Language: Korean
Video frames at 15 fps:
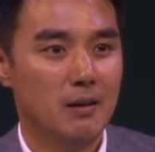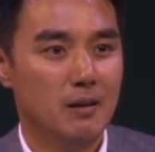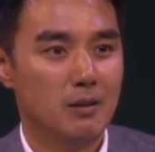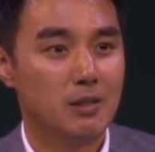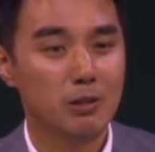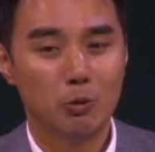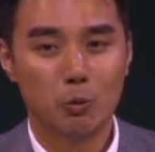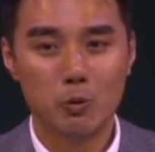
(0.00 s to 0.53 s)

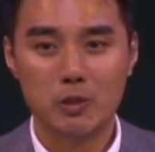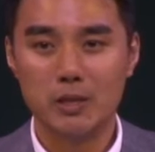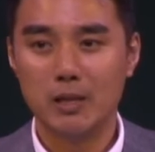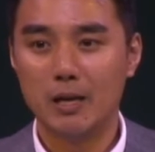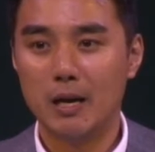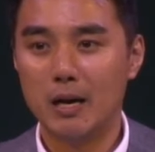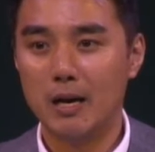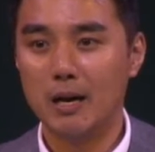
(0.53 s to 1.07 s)
그
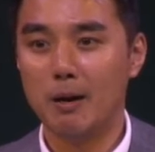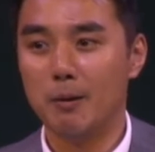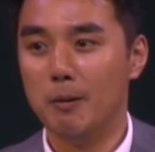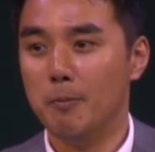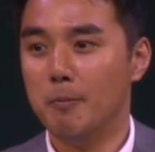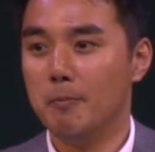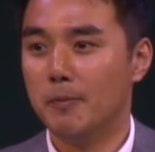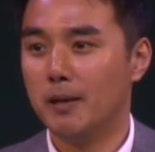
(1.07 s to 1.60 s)
도시가
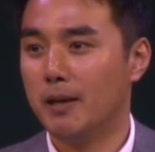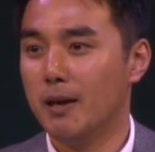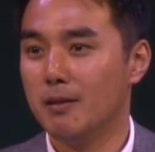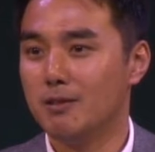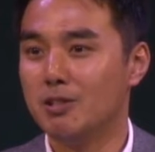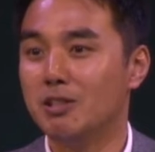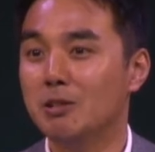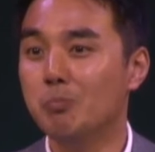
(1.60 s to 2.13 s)
이렇게
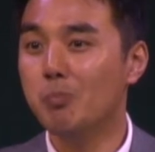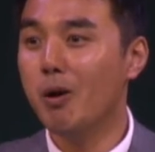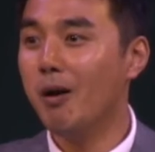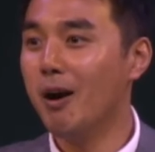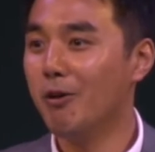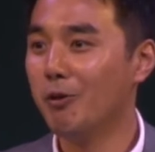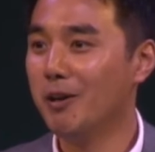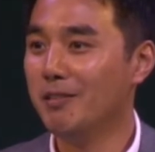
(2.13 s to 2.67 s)

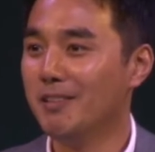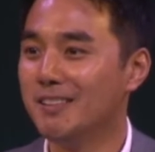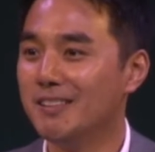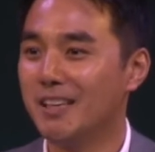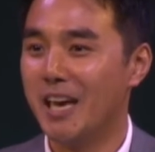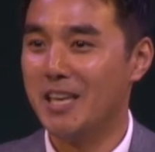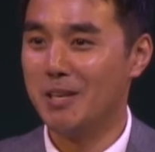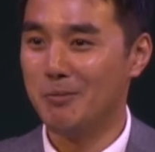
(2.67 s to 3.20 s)
증명하고 있는 그
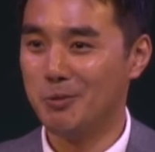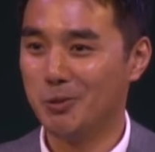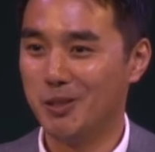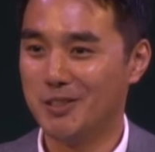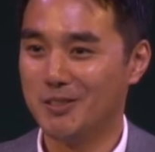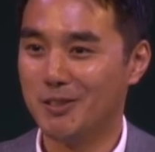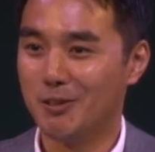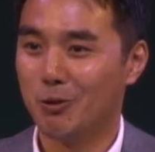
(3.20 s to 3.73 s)
개념
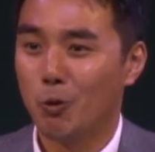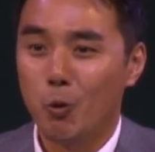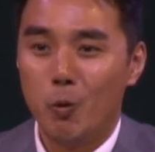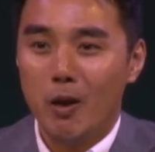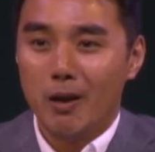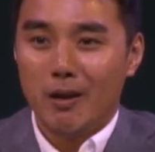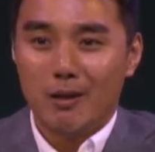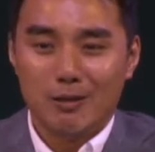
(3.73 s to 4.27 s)
속에서
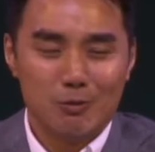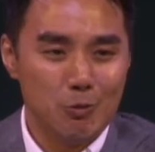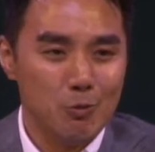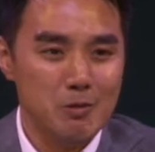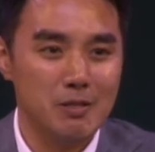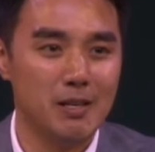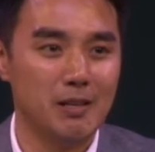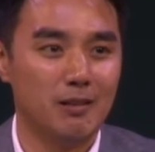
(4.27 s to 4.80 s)
교회가
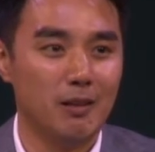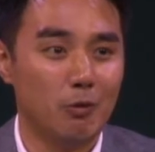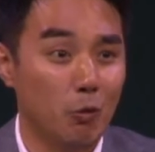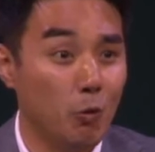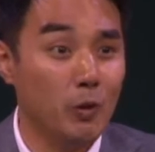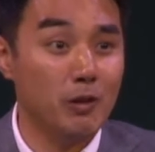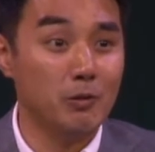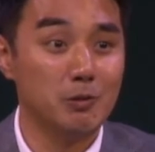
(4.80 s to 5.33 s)
존재할 때
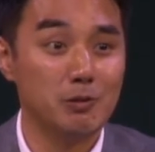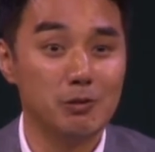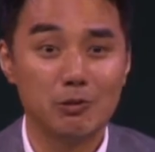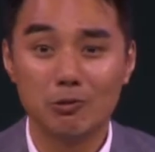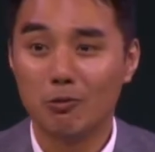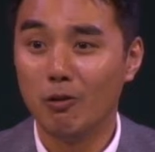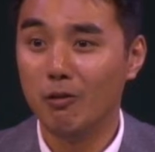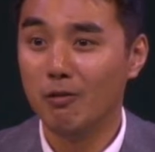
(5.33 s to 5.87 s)
교회도
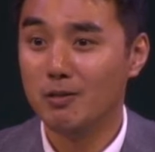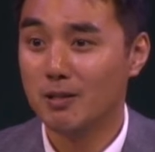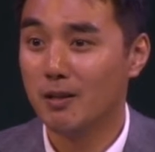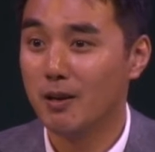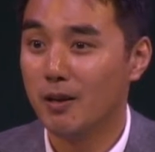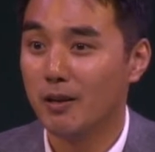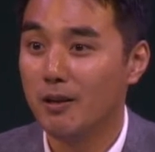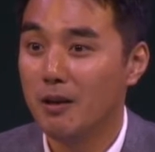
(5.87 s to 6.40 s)
스스로
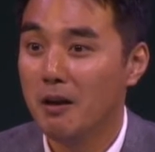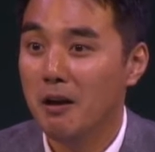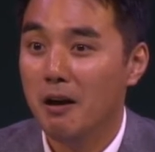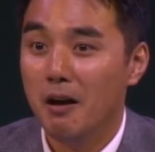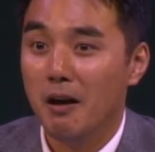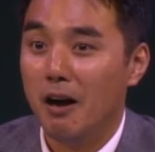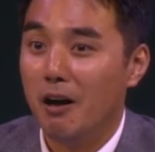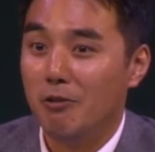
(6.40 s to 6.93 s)
생각하길
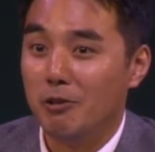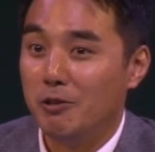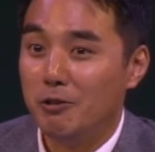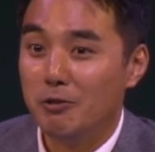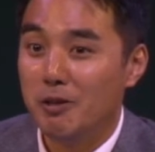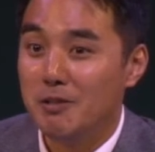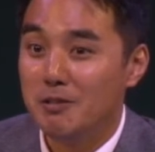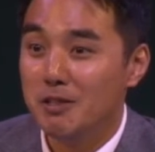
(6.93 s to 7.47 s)
아 우리는
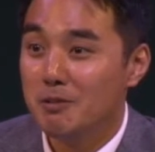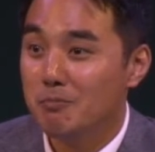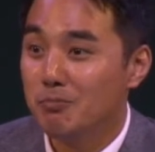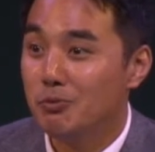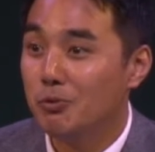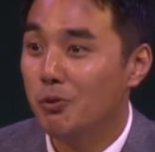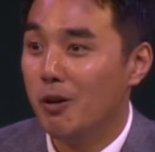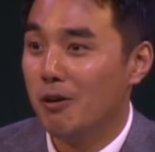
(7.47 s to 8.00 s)
굉장히
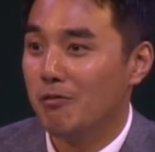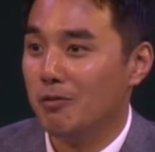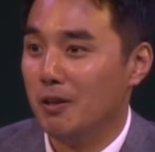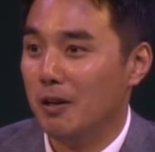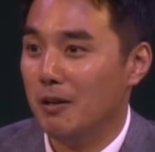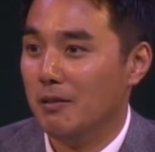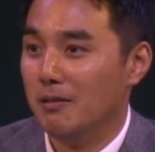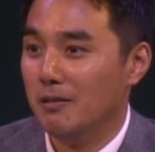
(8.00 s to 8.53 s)

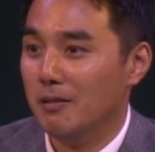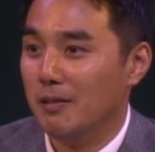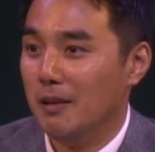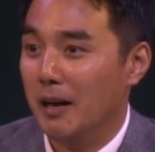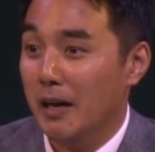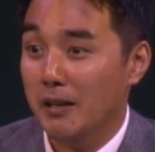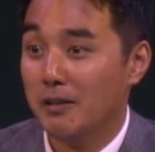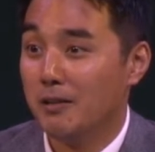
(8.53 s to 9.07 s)
부유하구나.
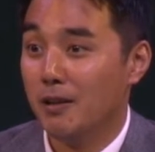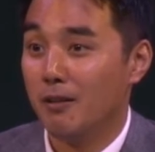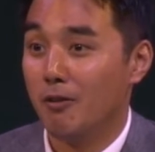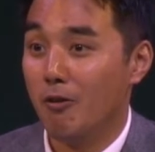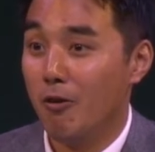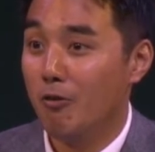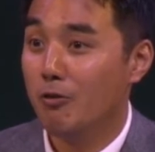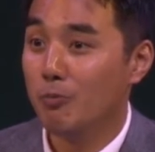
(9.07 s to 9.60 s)
아니나 다를까
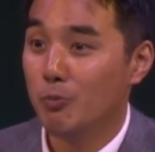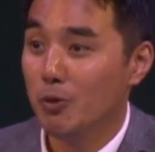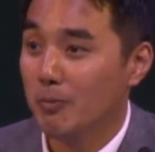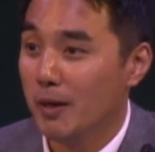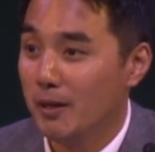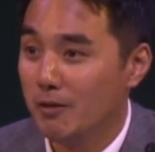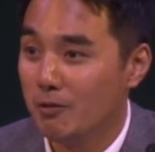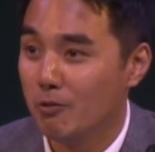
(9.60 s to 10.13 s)
헌금도
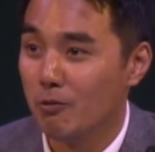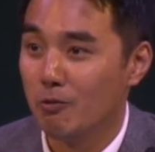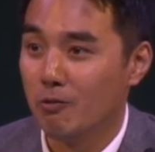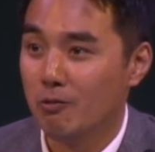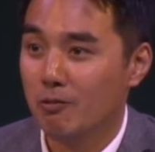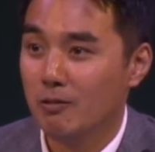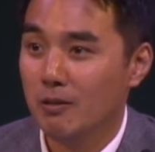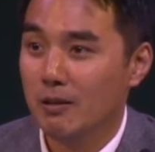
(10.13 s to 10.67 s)
많이 들어오고
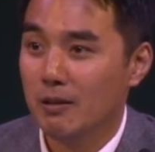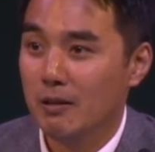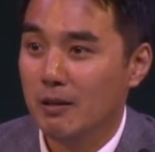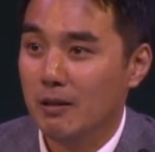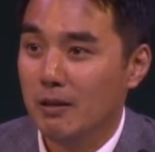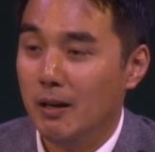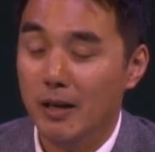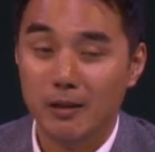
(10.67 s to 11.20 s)

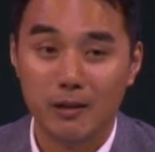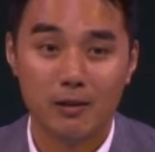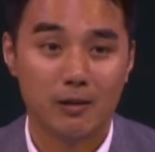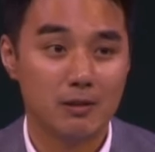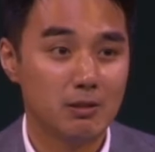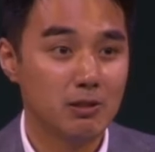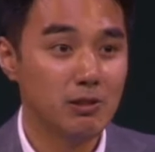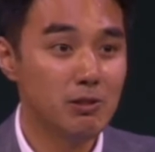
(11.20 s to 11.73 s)
아니나
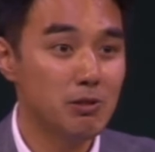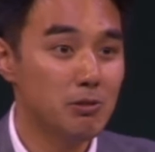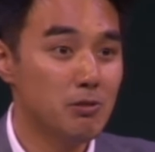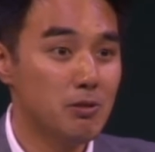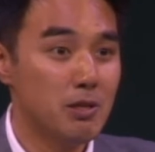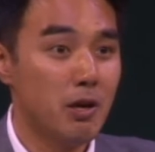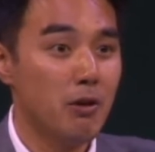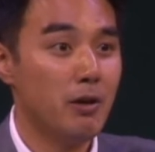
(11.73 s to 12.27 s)
다를까 스스로
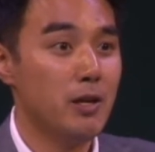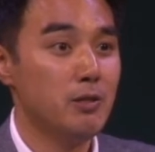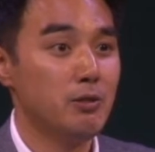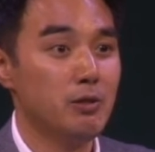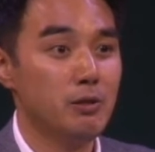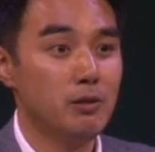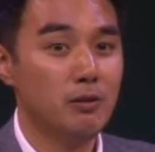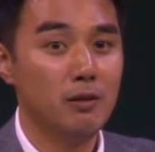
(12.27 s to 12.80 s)
재건할 수
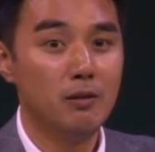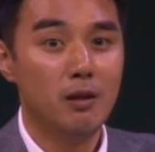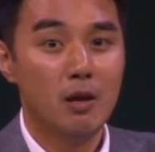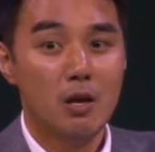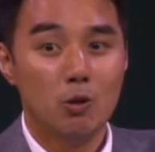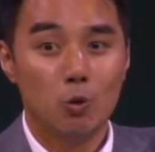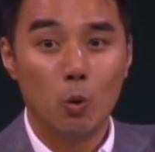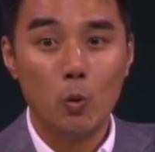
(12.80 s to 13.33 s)
있는
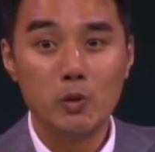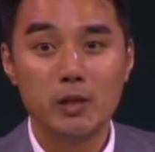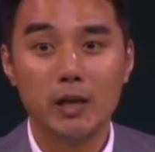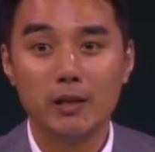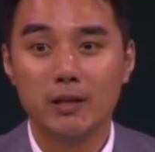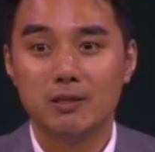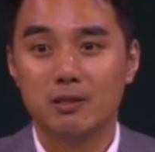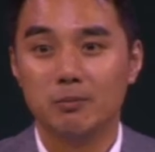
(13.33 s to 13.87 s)
도시
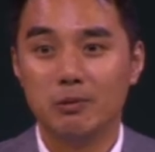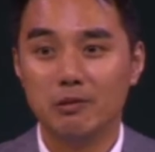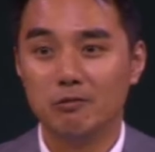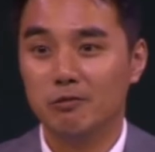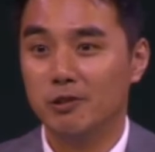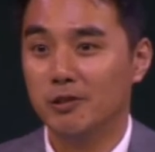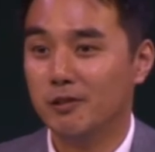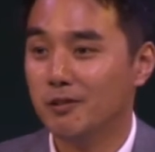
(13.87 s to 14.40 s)
안에 있으면
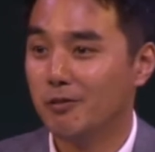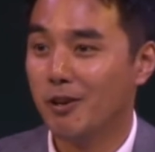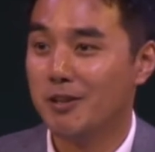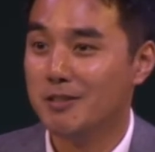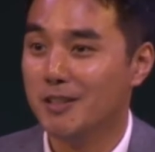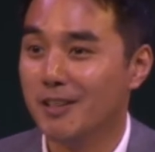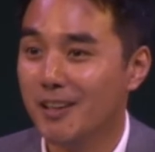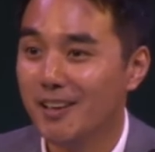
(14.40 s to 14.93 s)
우리는
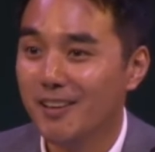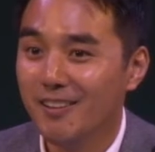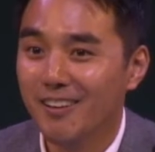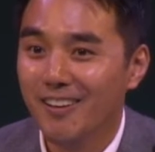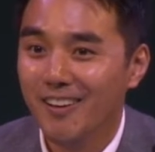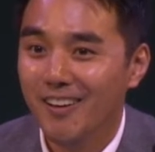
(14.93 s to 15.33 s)
굉장히